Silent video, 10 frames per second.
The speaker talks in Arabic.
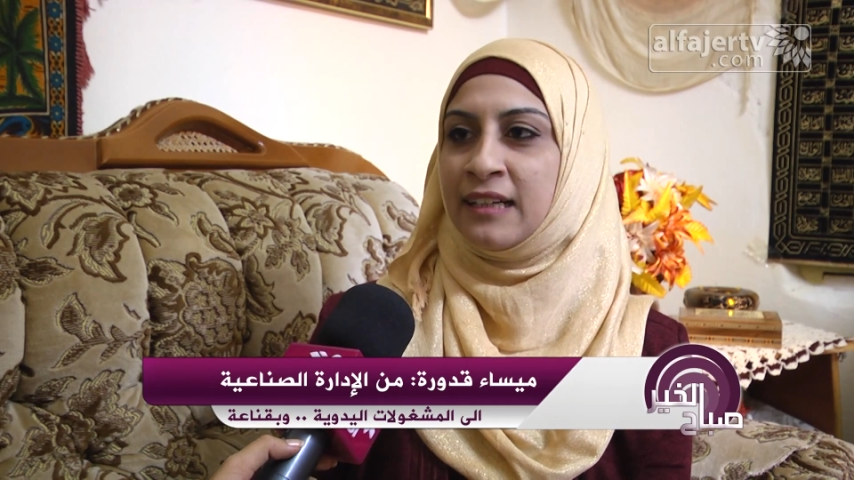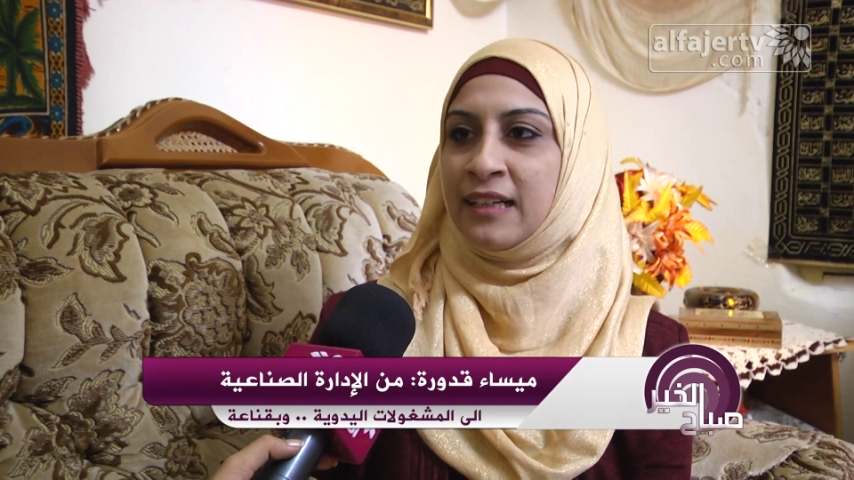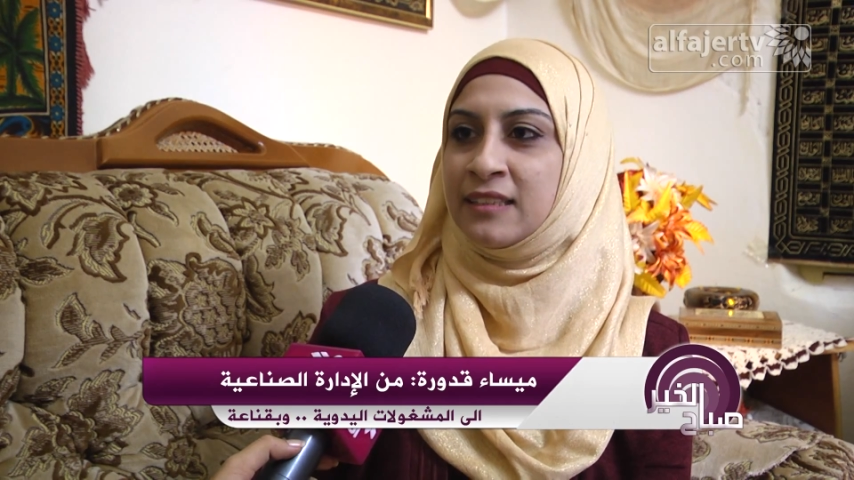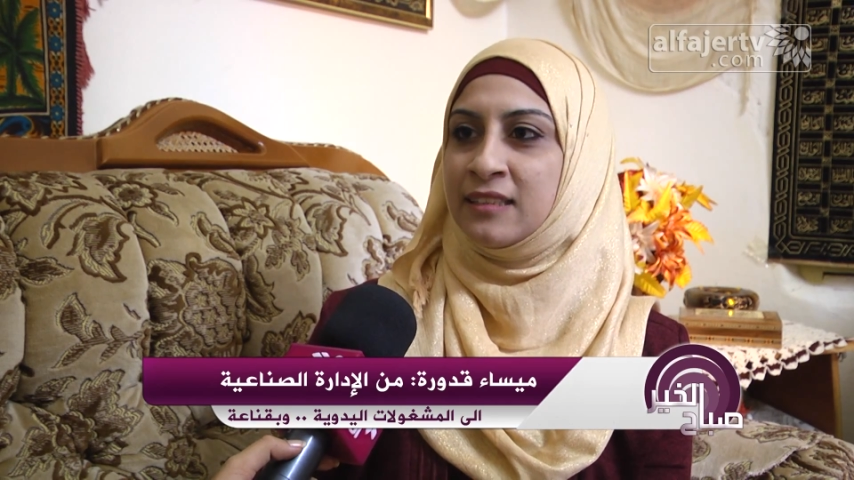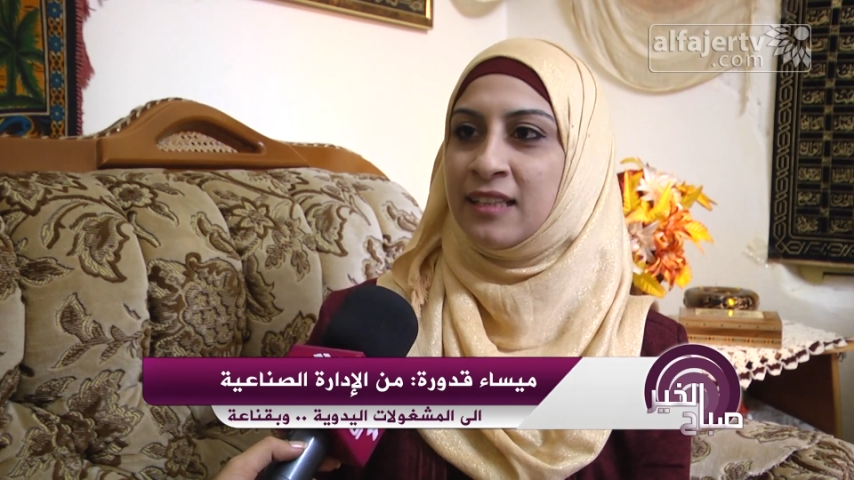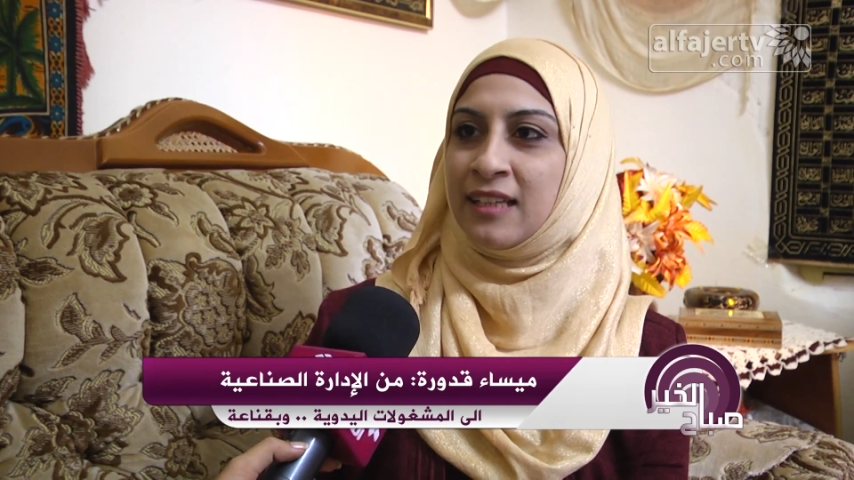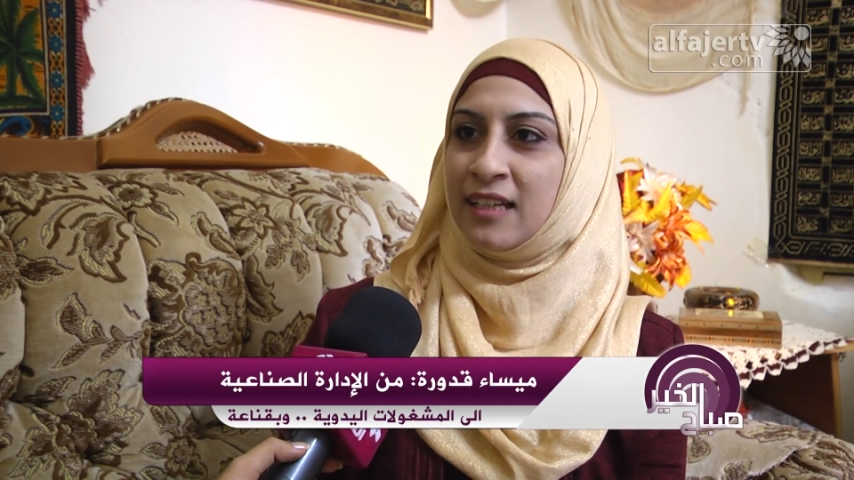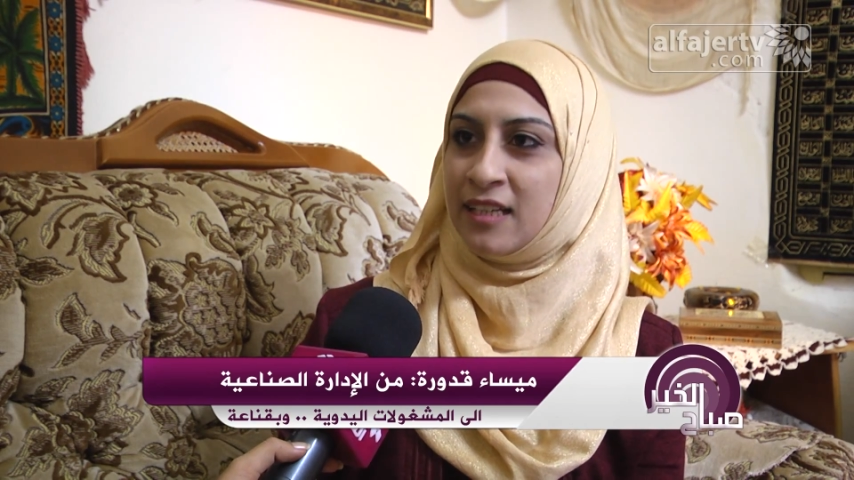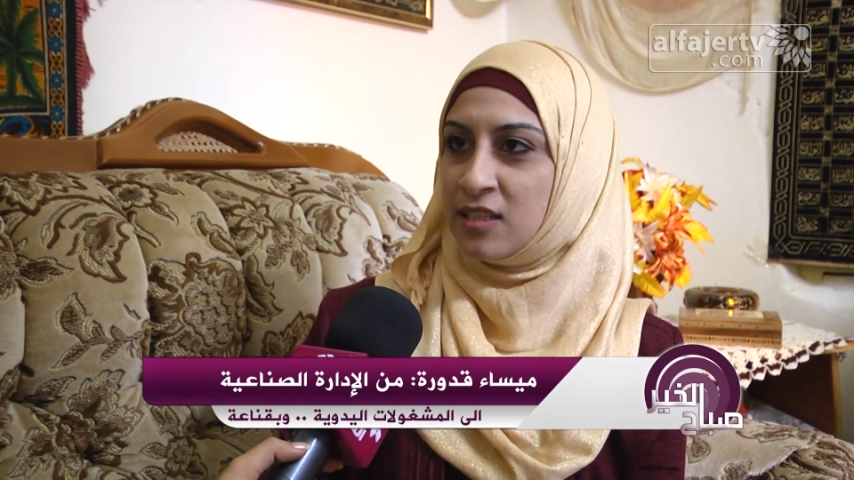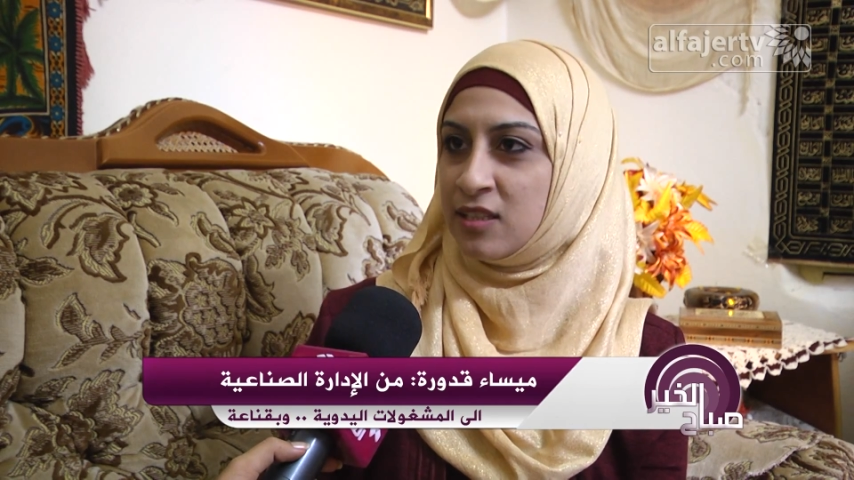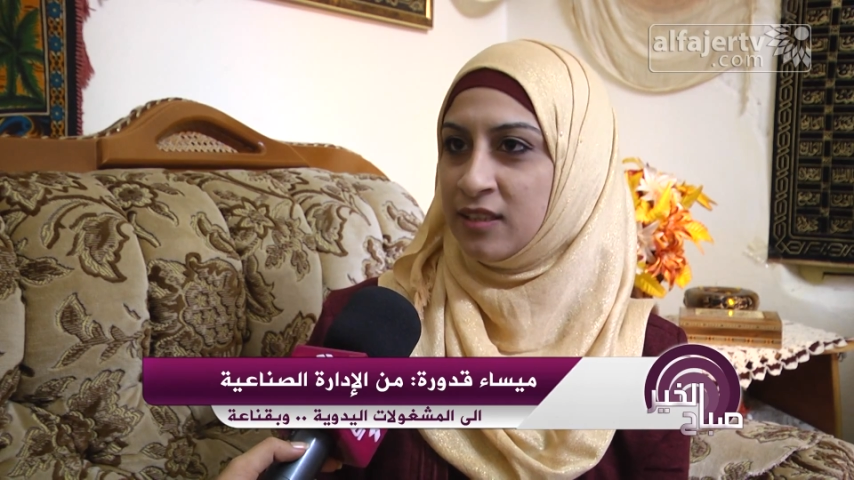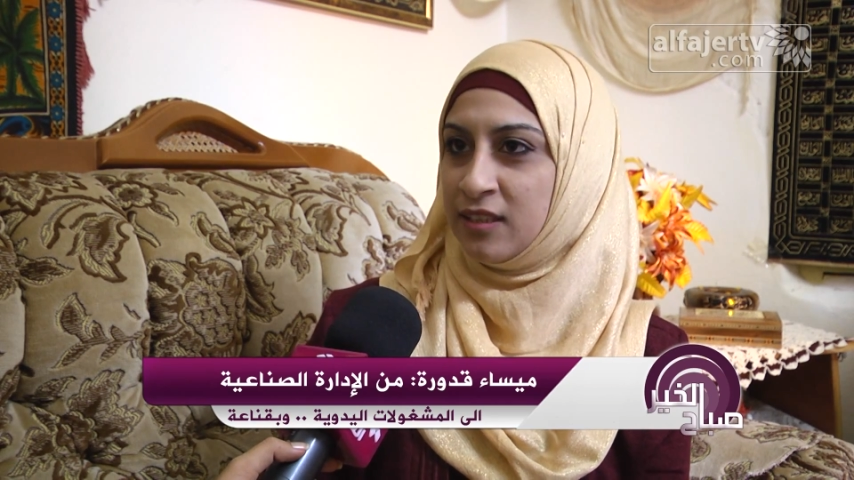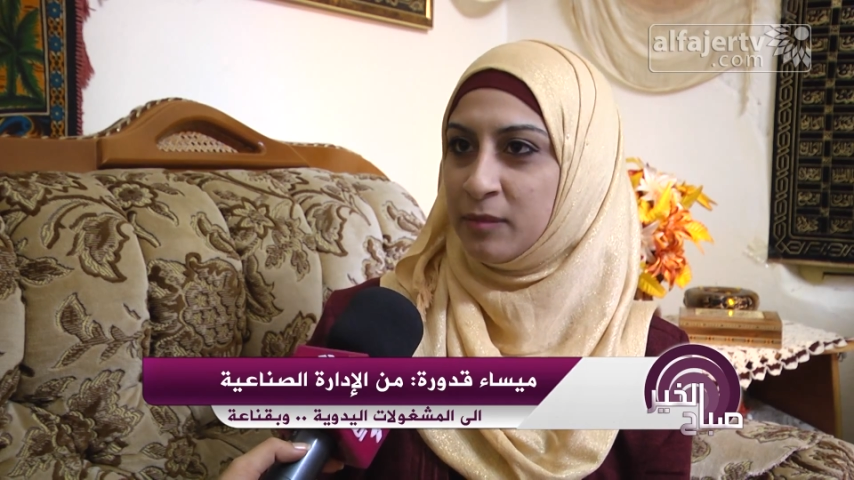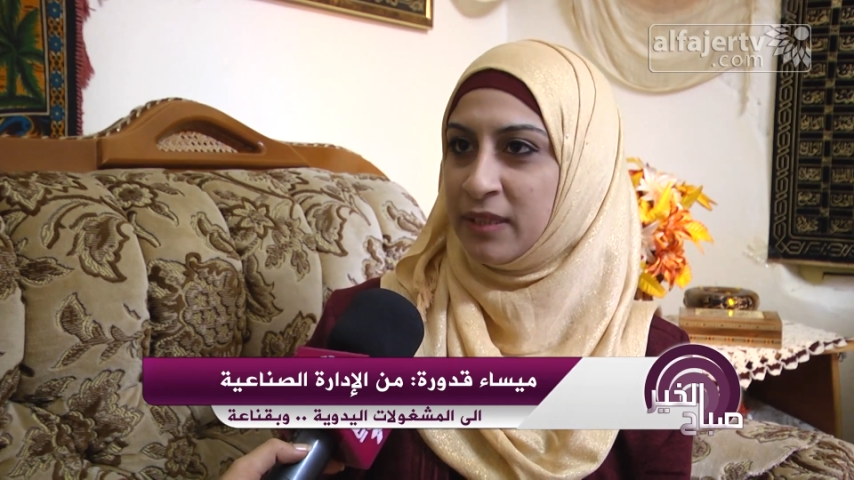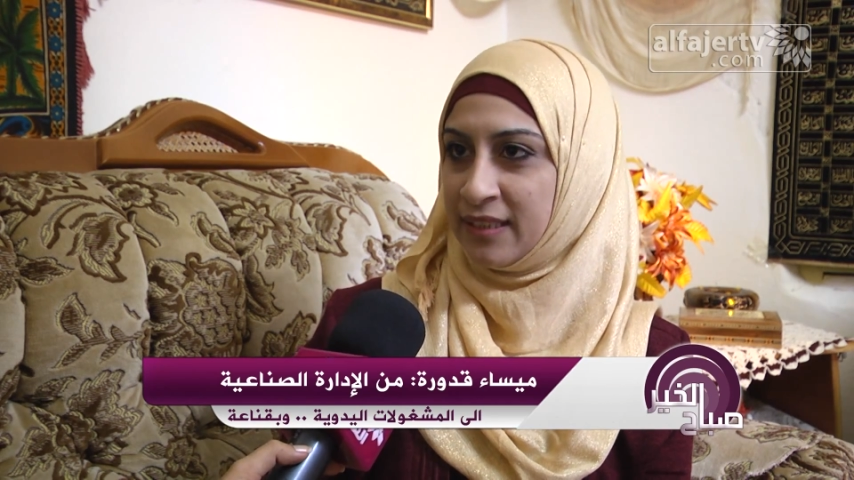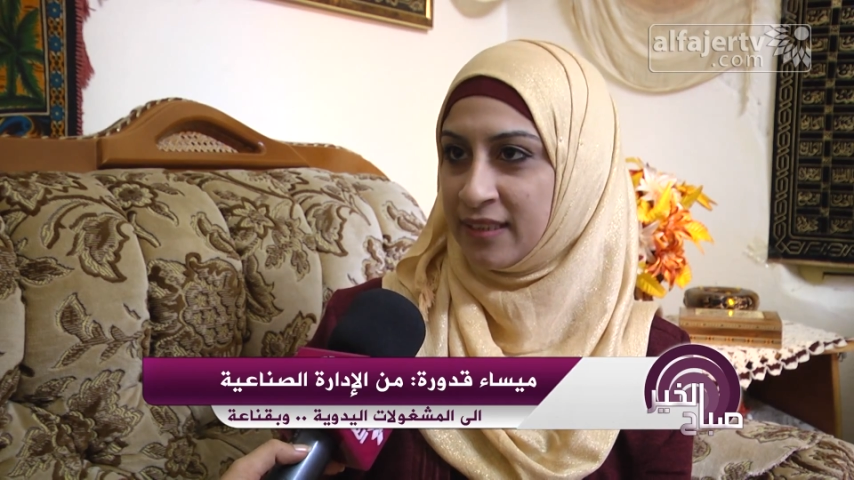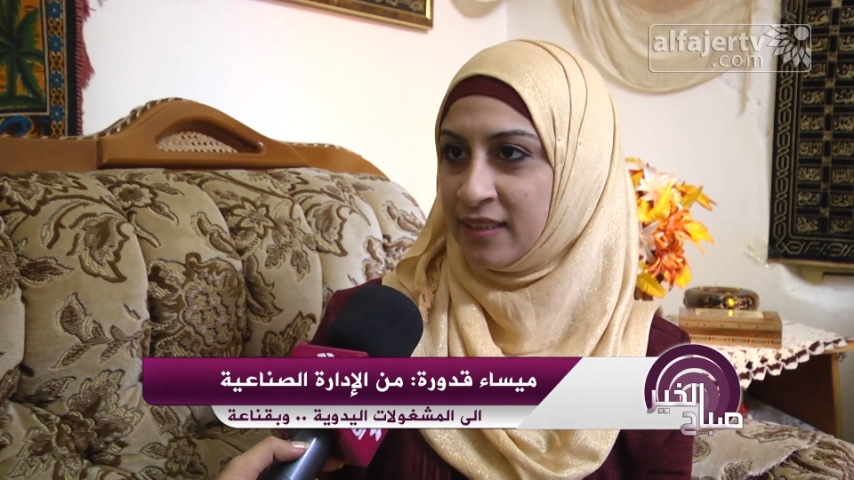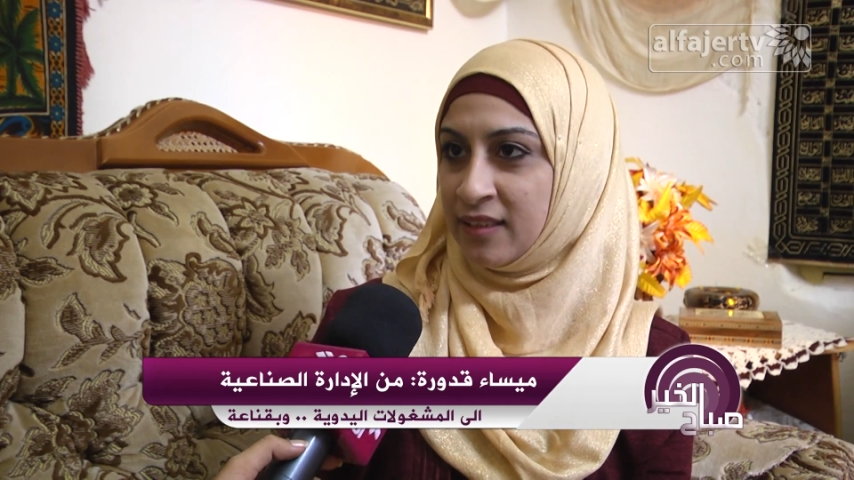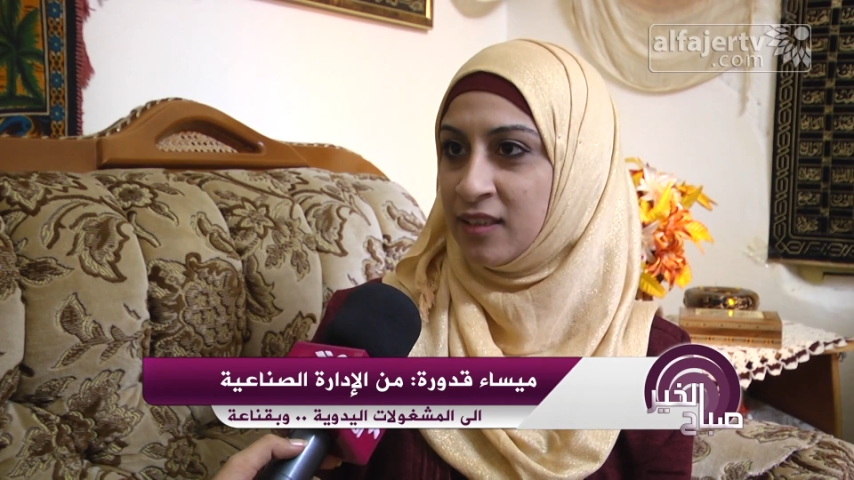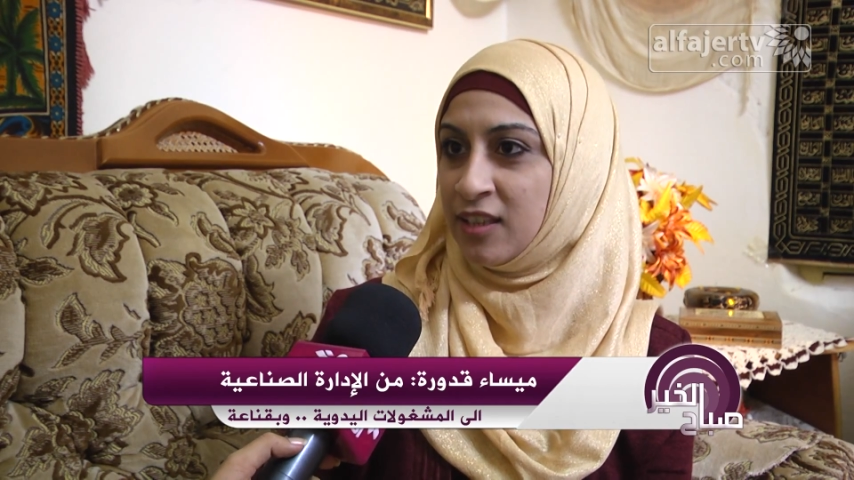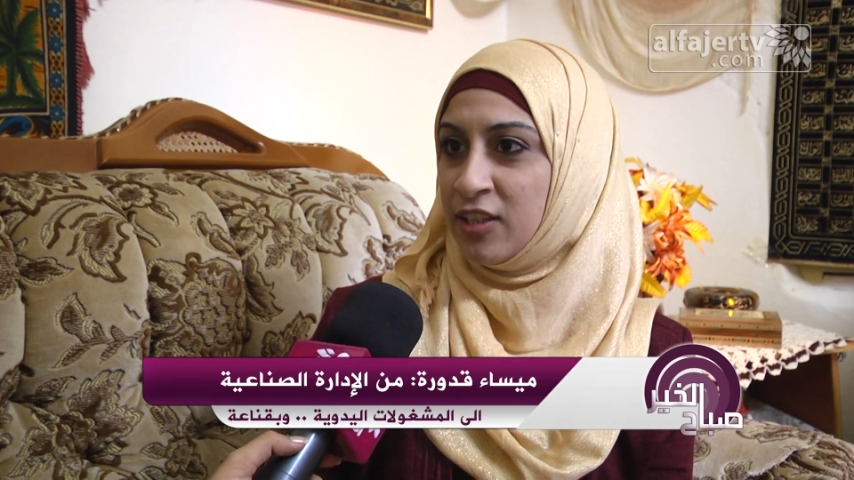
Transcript: عن الخرز عندنا بالعيلة